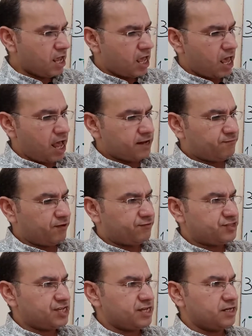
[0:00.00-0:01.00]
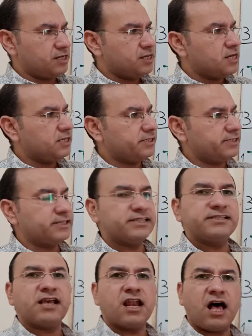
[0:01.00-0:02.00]
and 15 this is
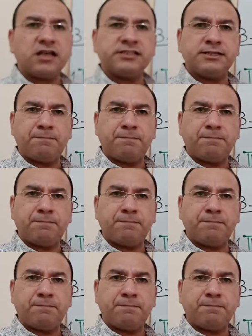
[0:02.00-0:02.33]
the last